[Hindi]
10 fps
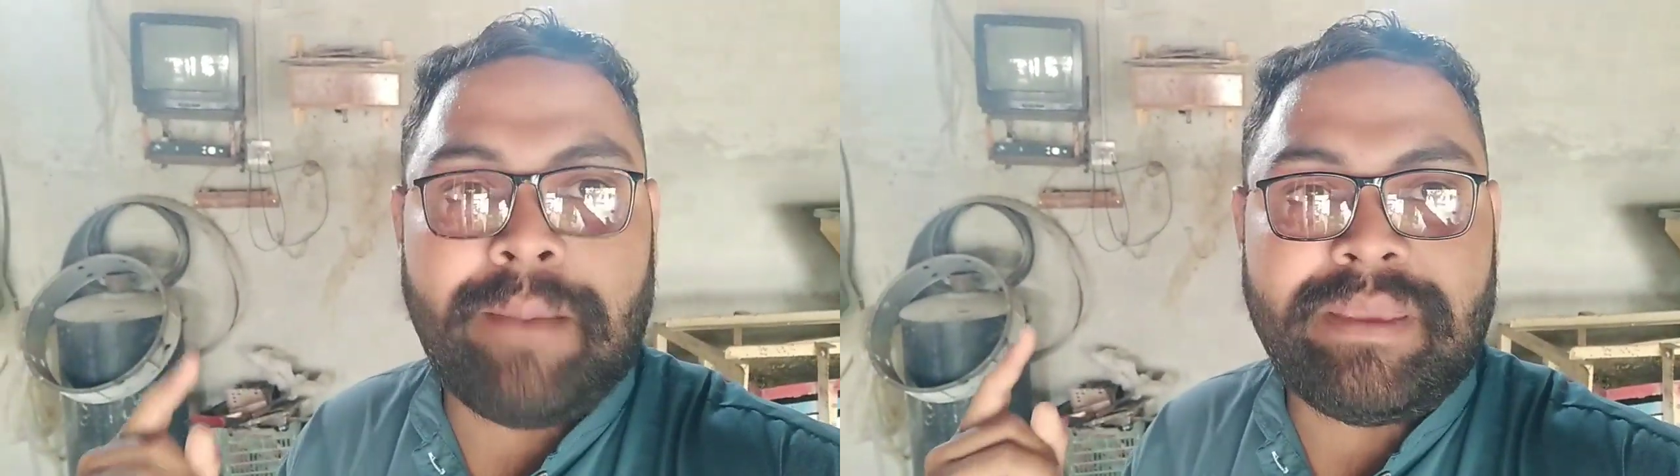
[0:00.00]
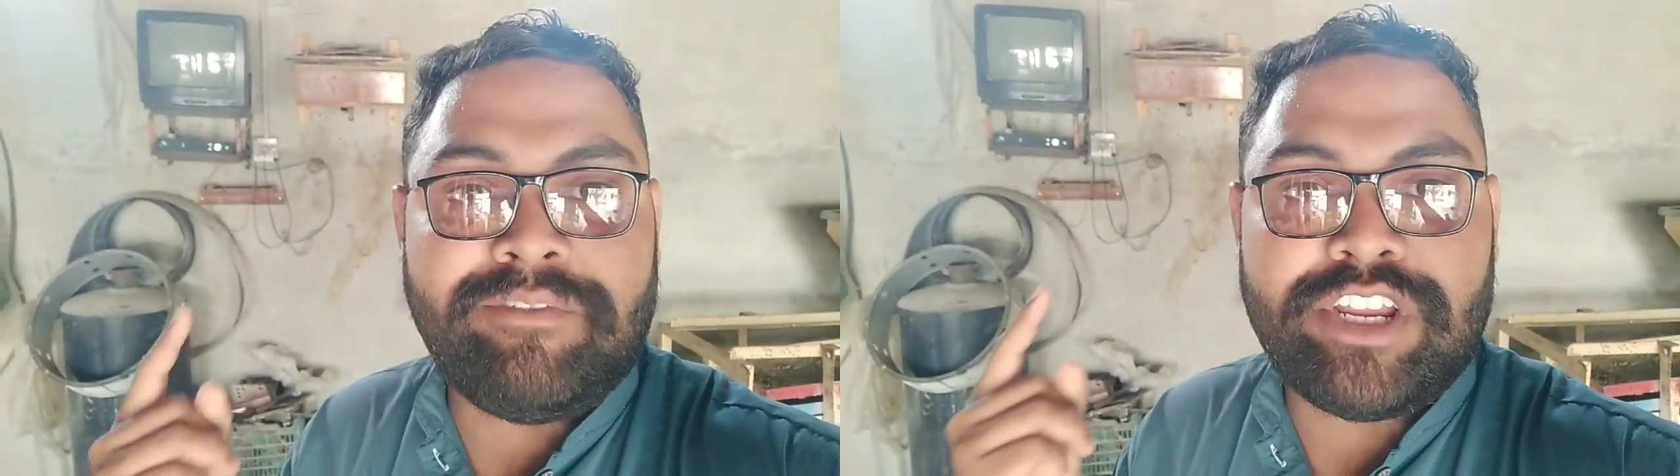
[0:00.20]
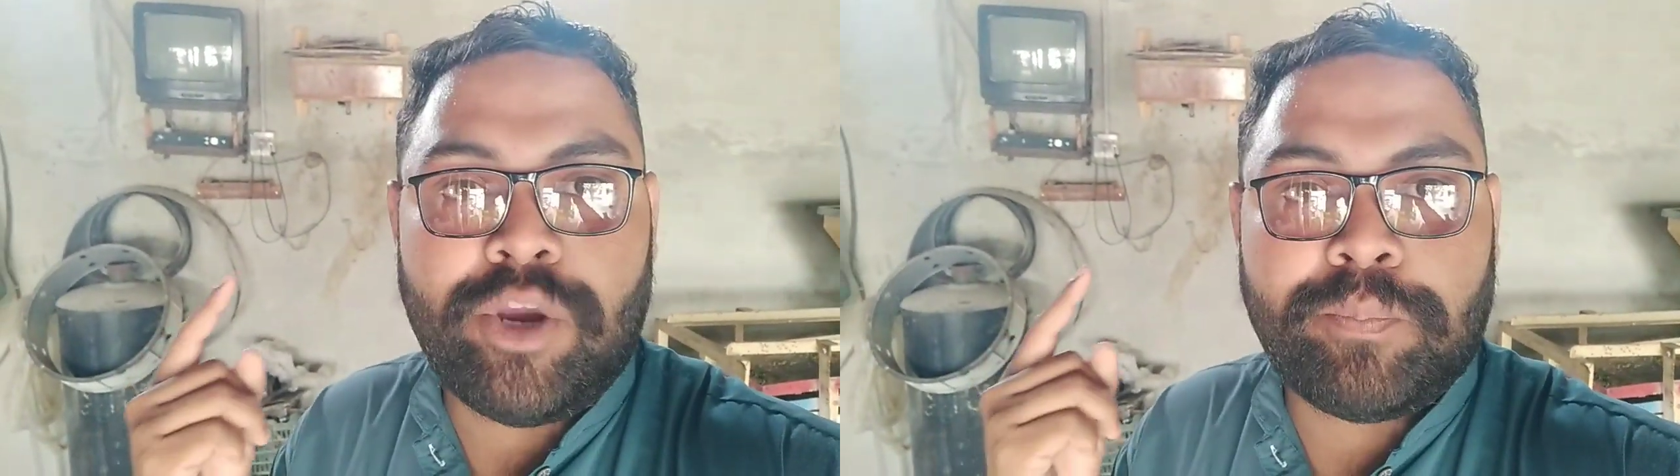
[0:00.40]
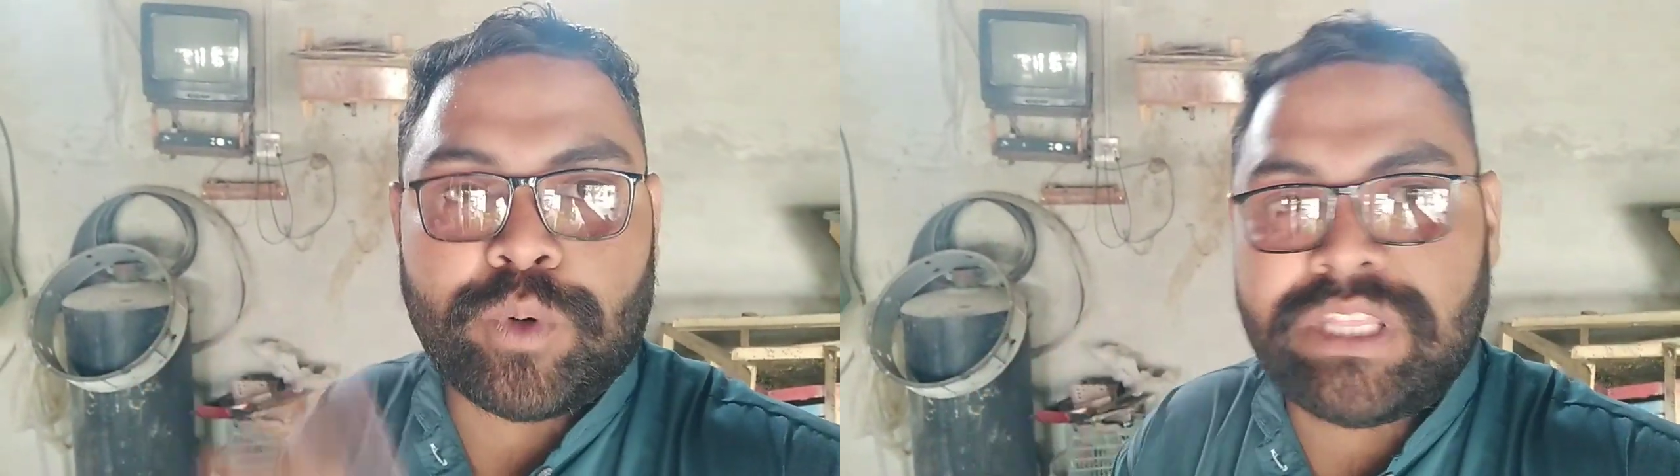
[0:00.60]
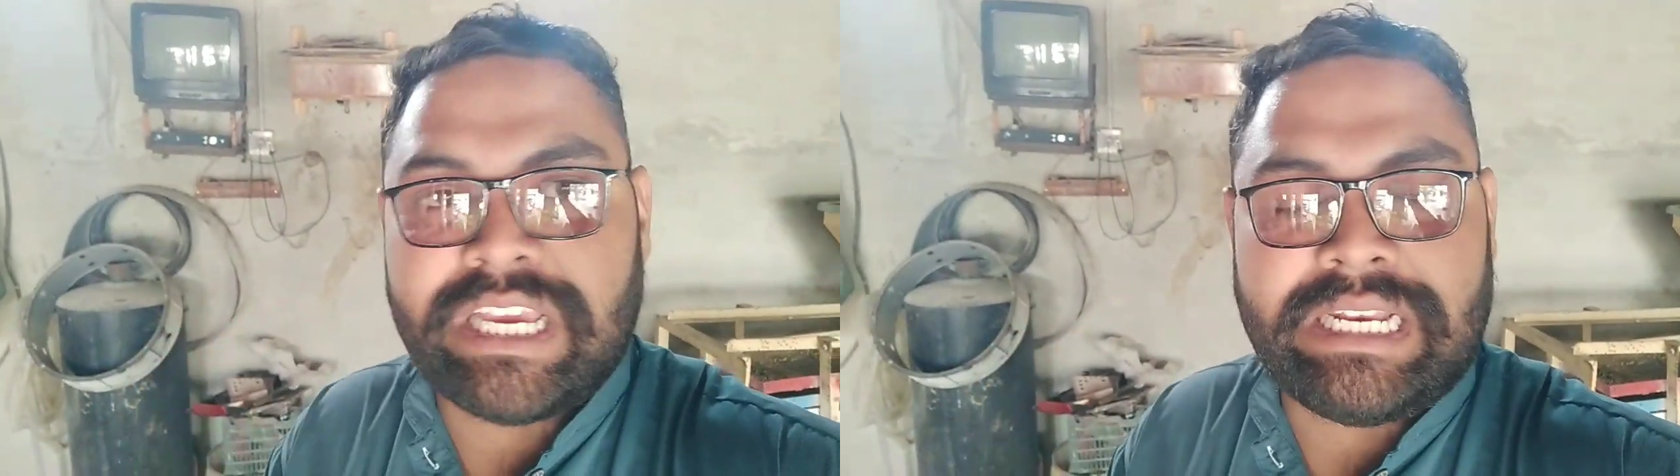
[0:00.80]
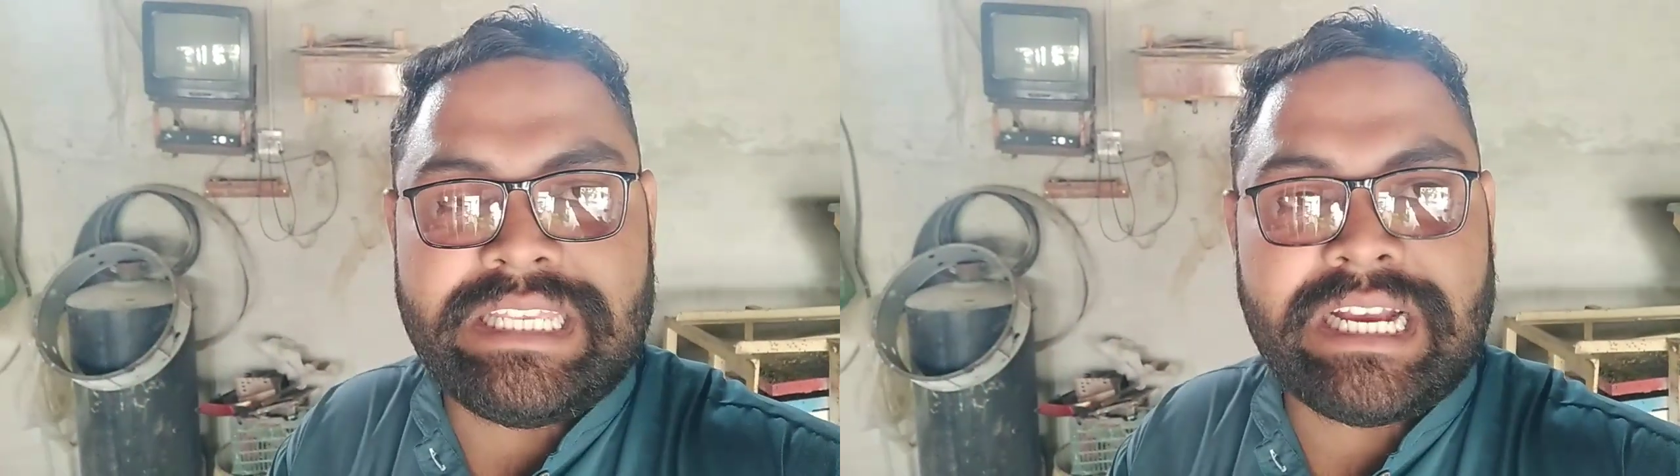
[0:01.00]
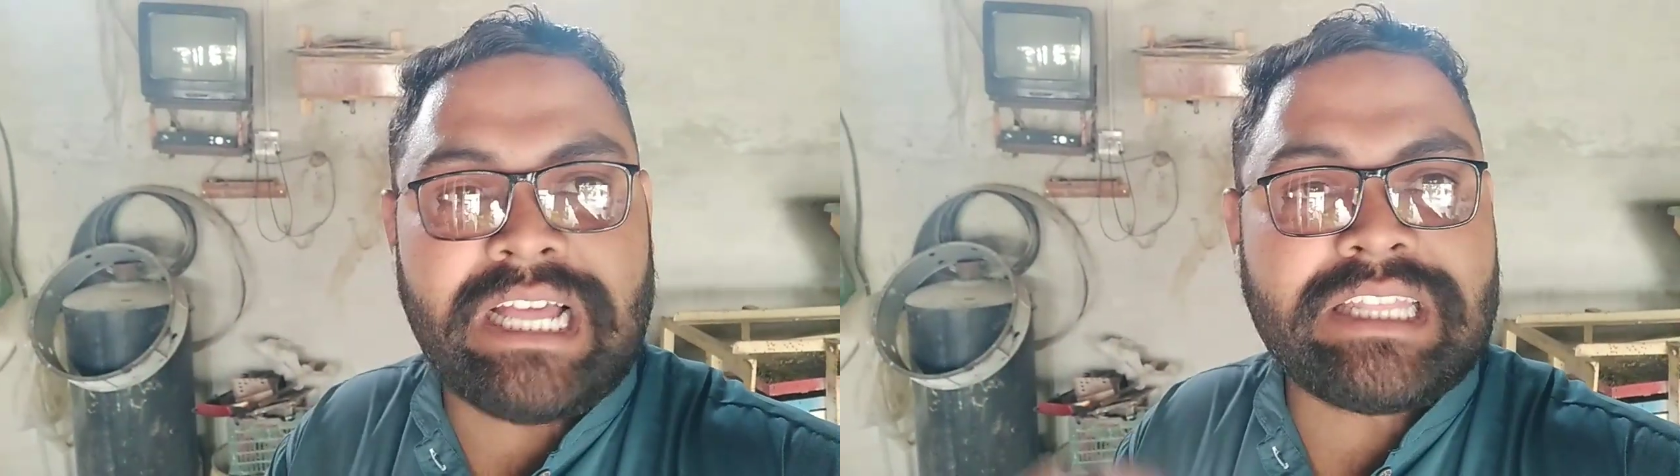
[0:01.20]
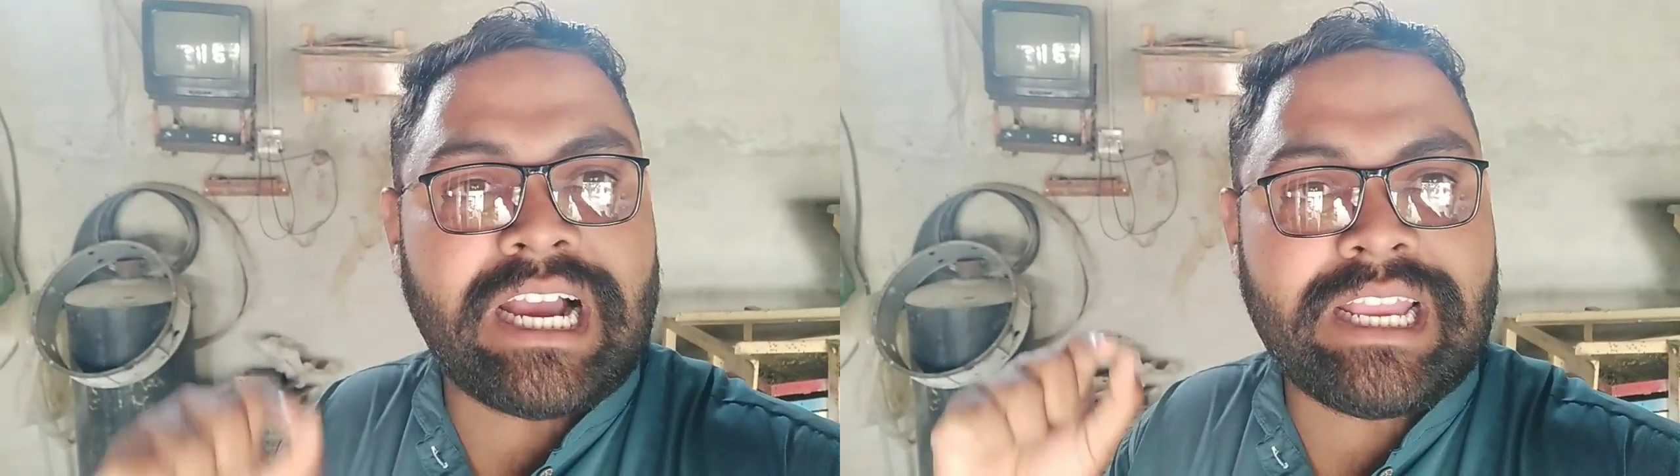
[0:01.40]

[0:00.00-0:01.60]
आप ये वीडियो पूरी देख लीजिएगा